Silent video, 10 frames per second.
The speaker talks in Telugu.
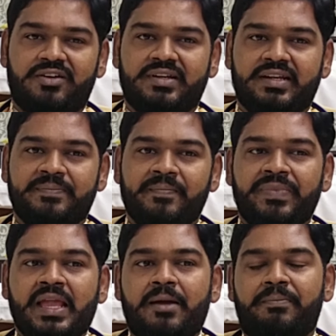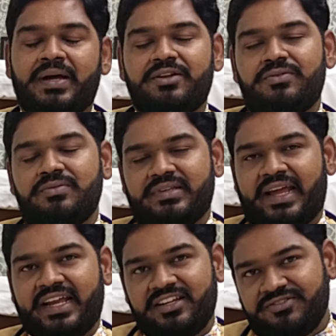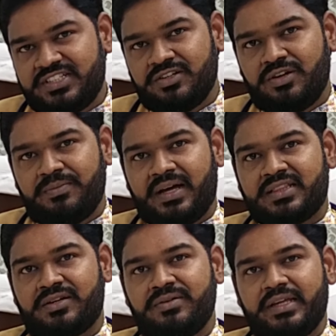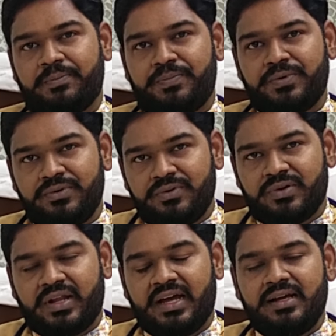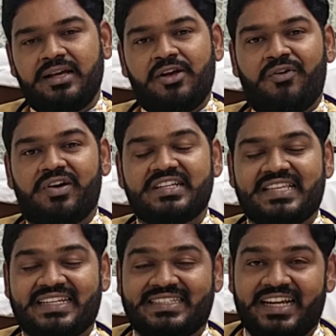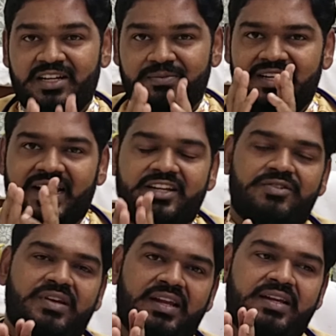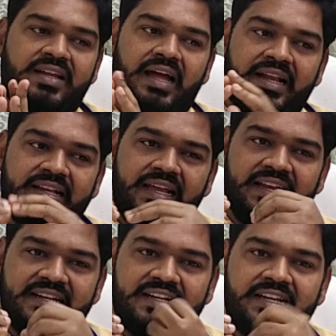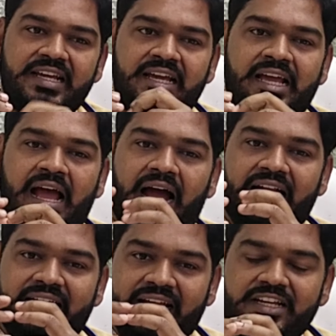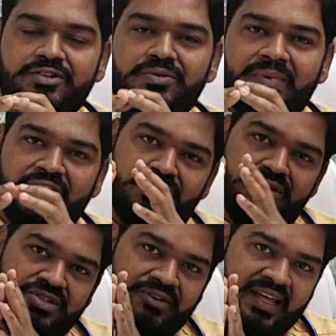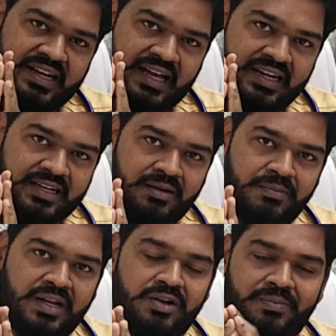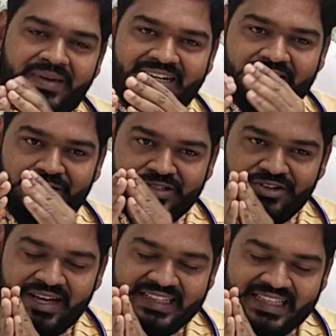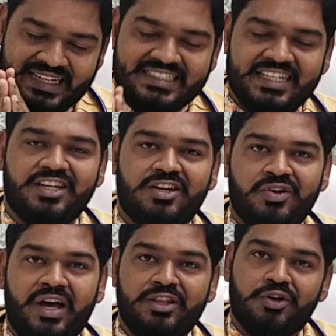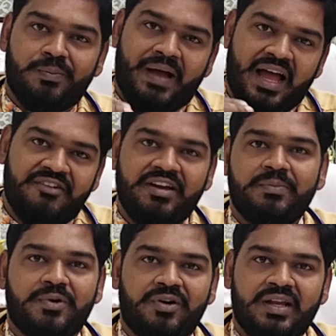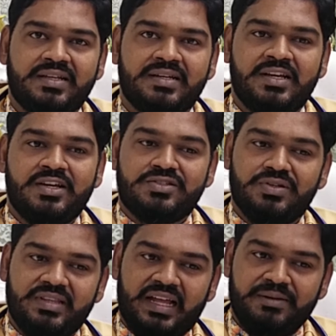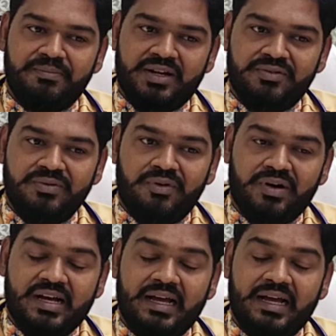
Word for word: అవ్వండి మనం డైట్ విషయంలో మాత్రం ఎప్పుడూ కూడా ఒక సస్టైనబుల్ డైట్ ఉండాలండి అంటే ఏంటంటే ఆ డైట్ మన రోజువారీ కార్యక్రమాల్లో మన రోజువారీ దినచర్యలో అదొక భాగం అయిపోవాలి సో దాన్ని మనం ఒక